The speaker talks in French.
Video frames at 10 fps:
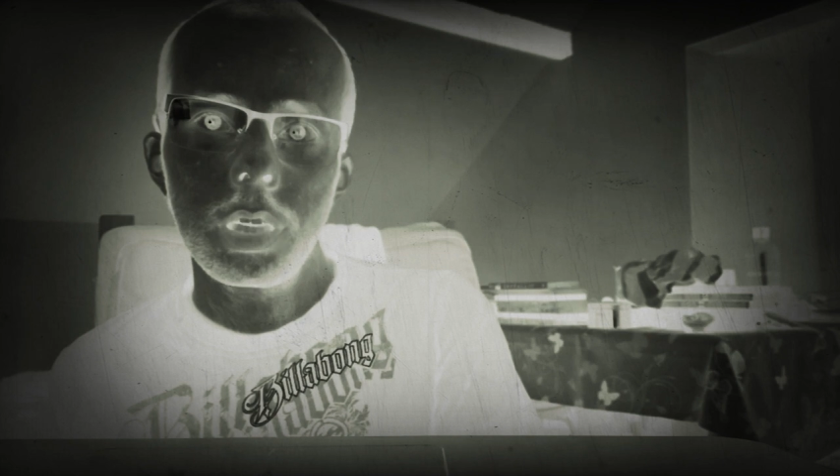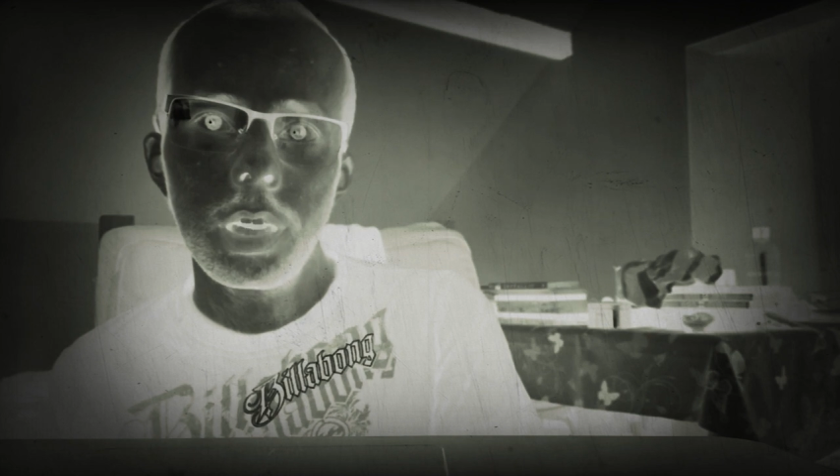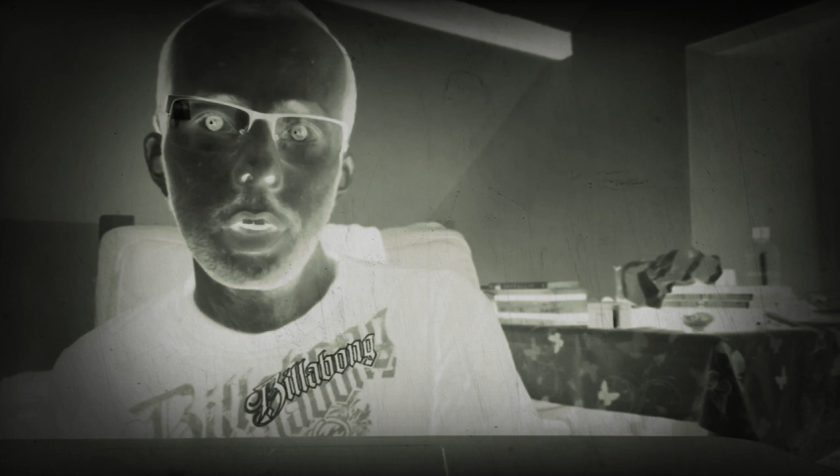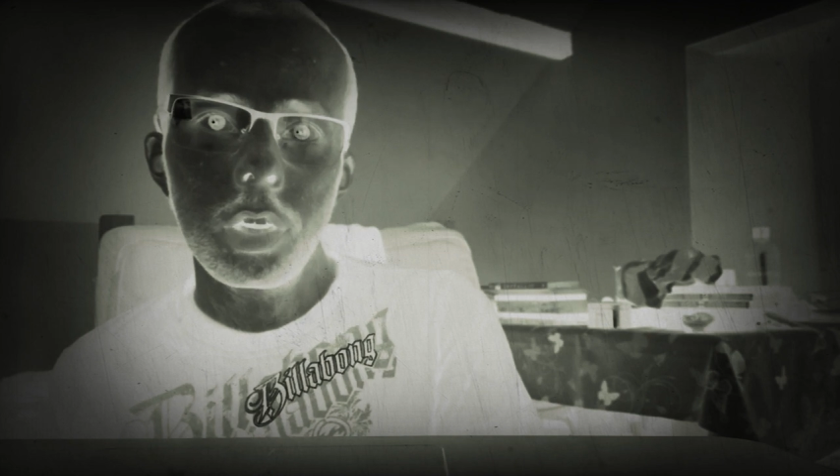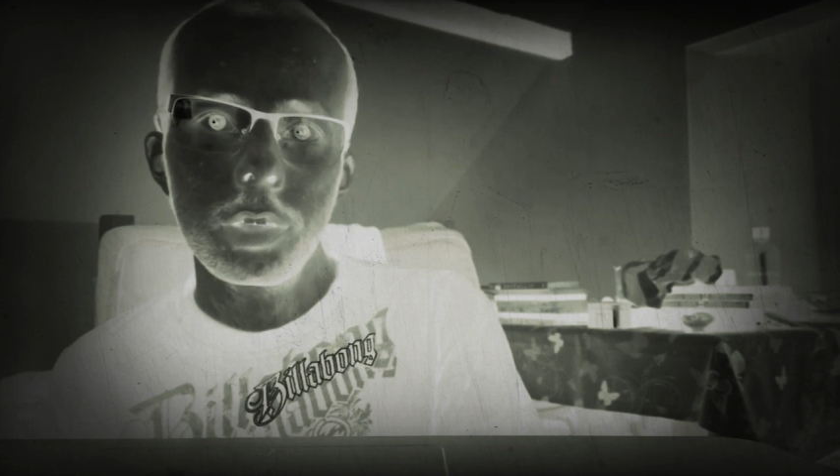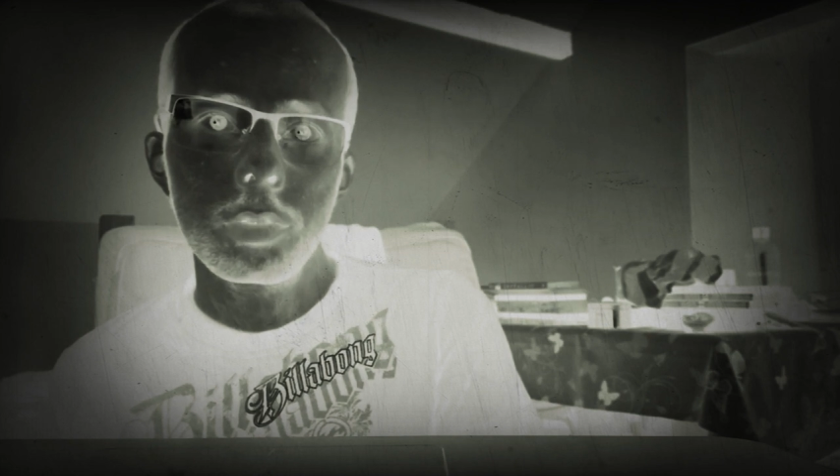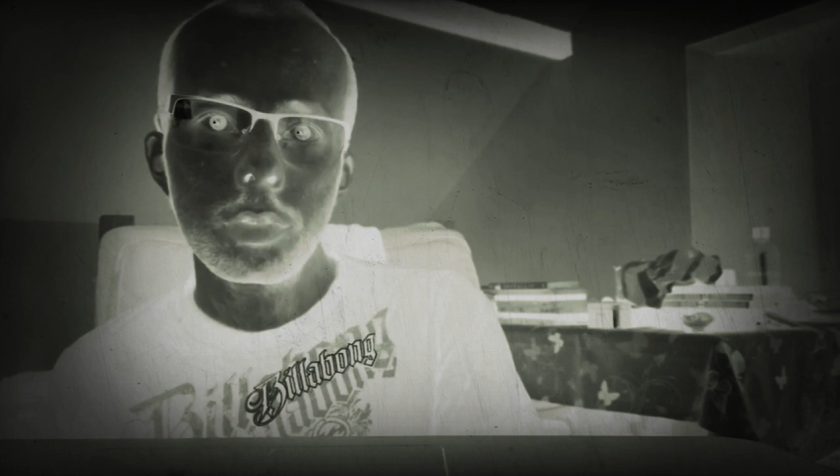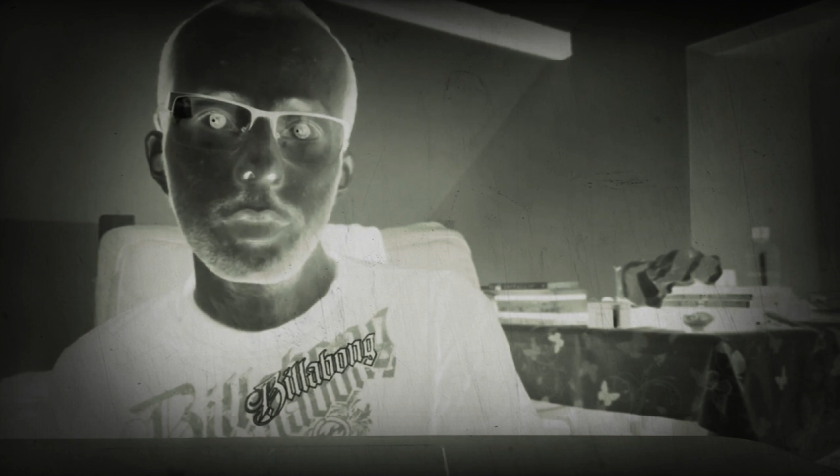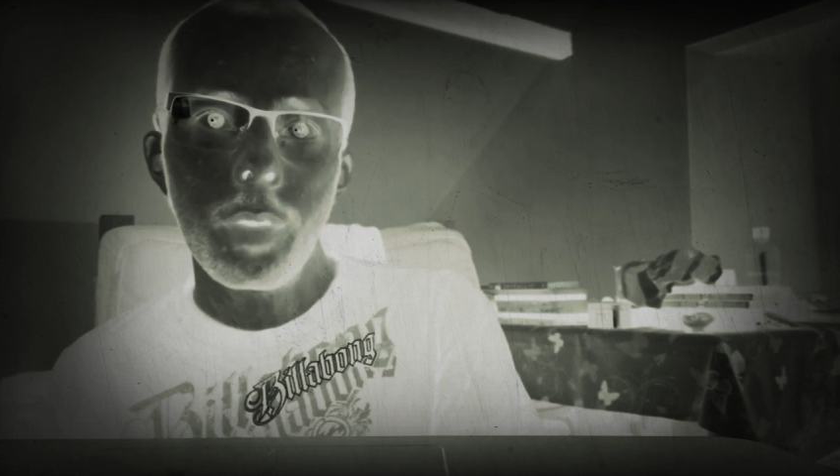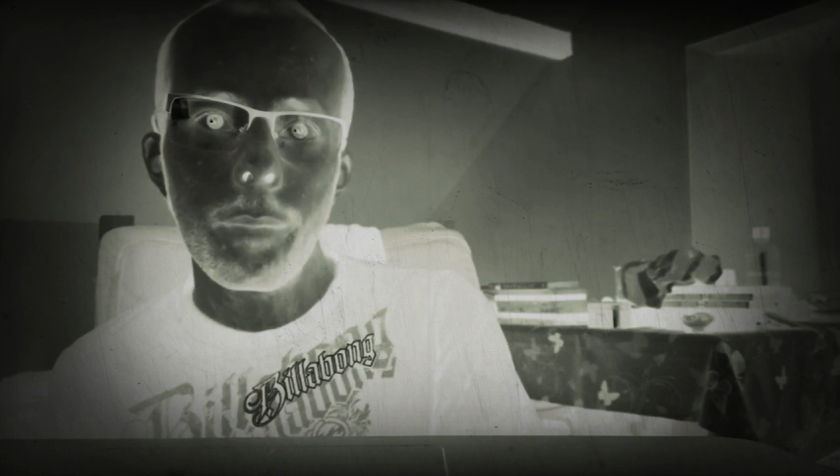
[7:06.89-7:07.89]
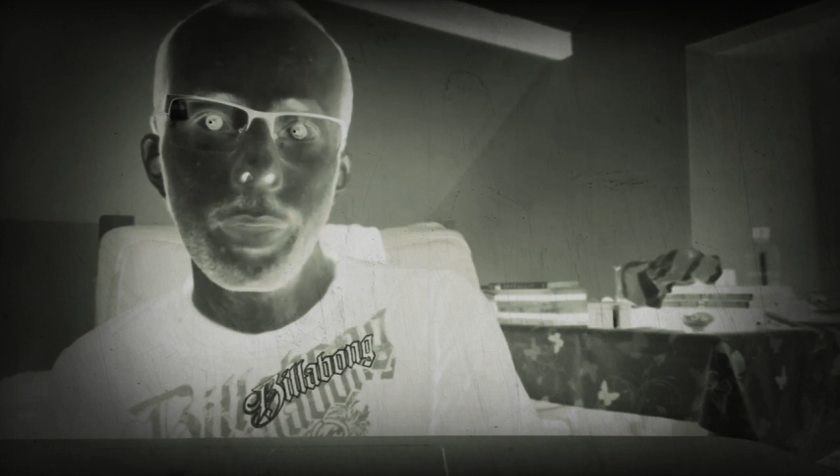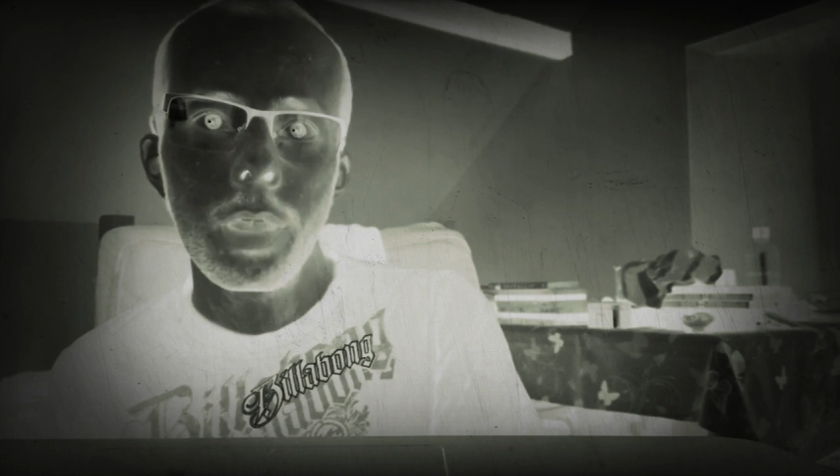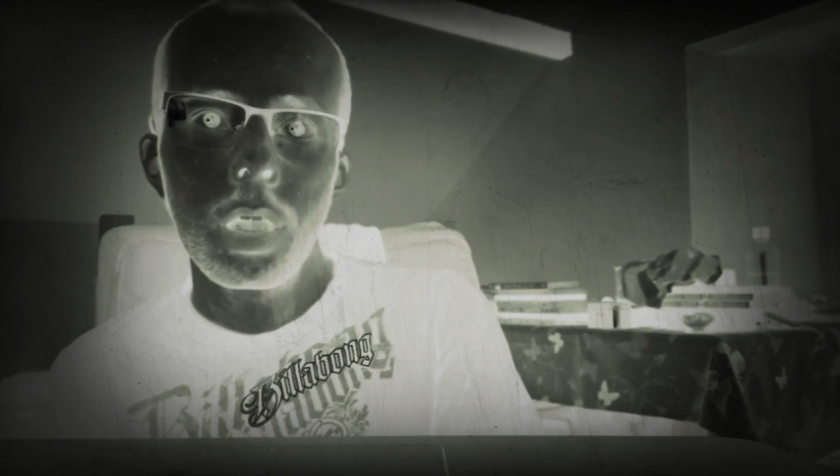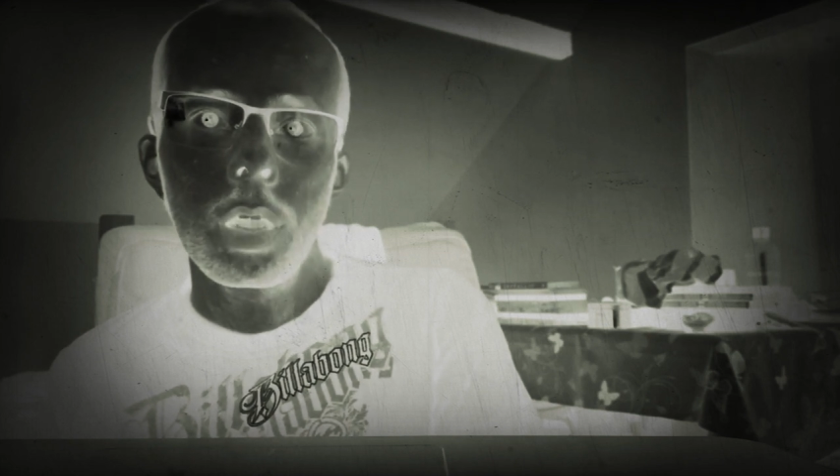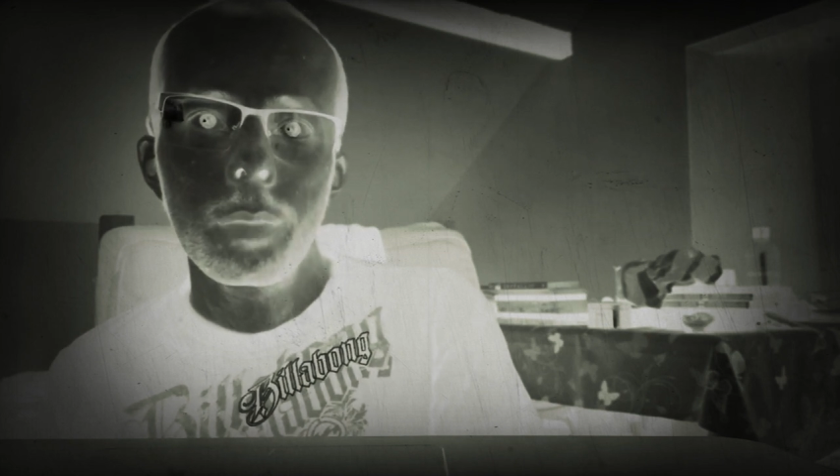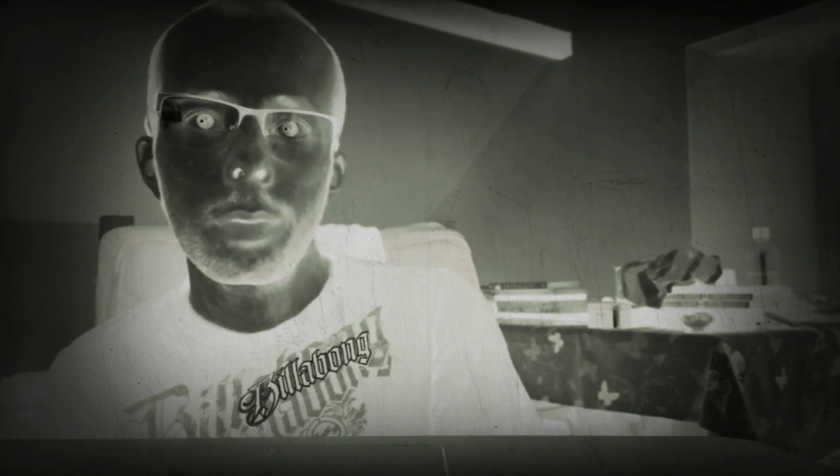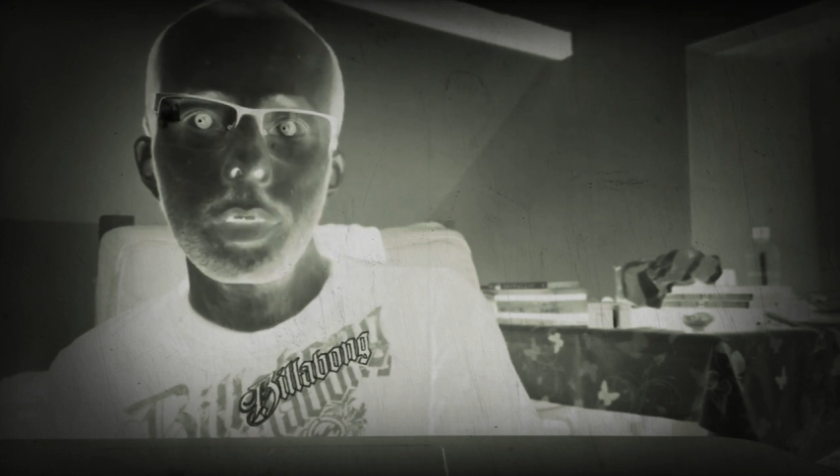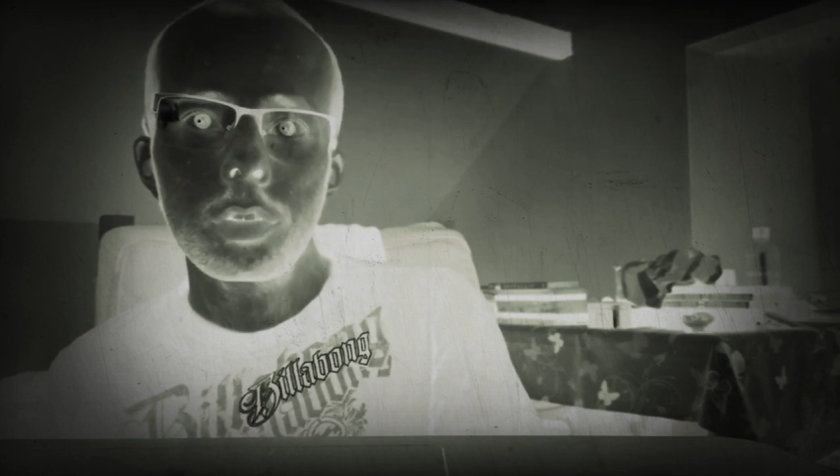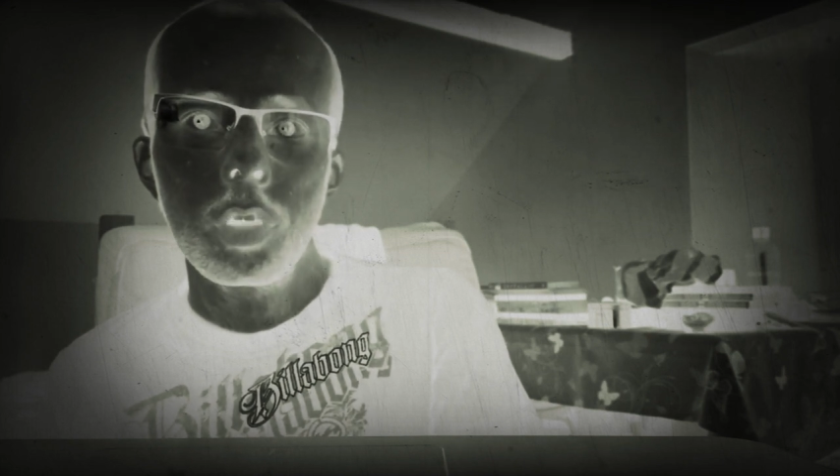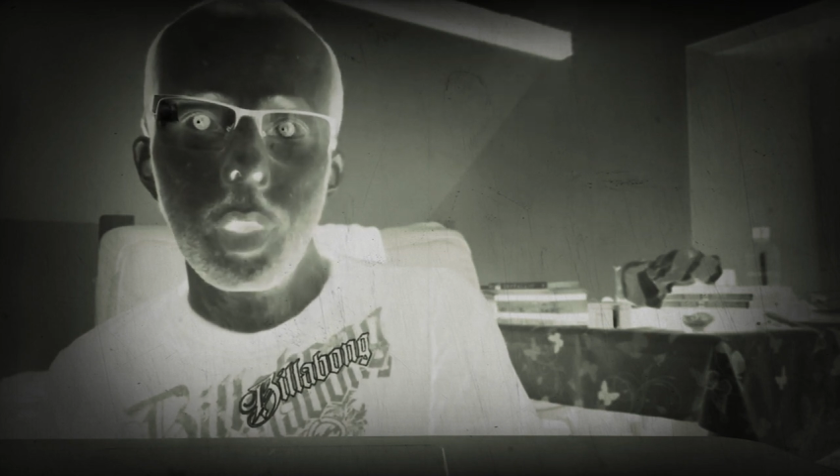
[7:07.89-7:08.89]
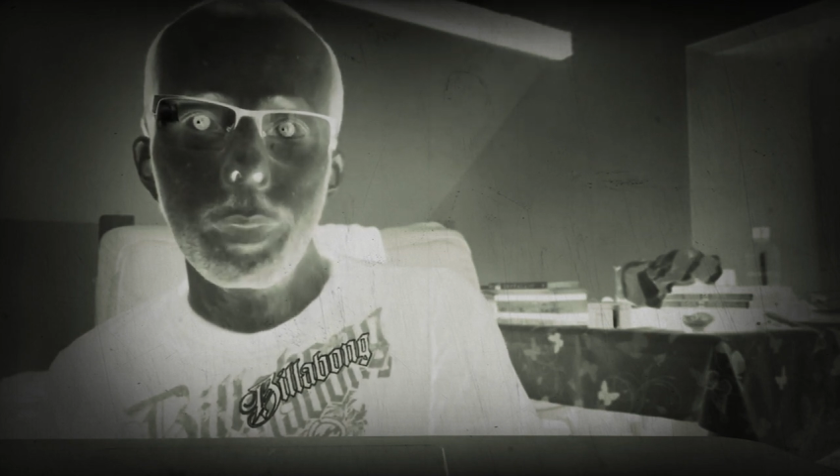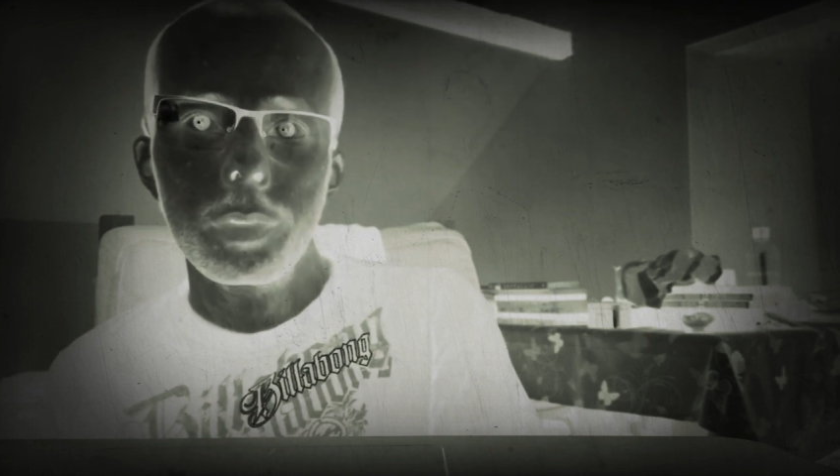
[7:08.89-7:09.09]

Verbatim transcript: Alors les choses suivantes prendre or,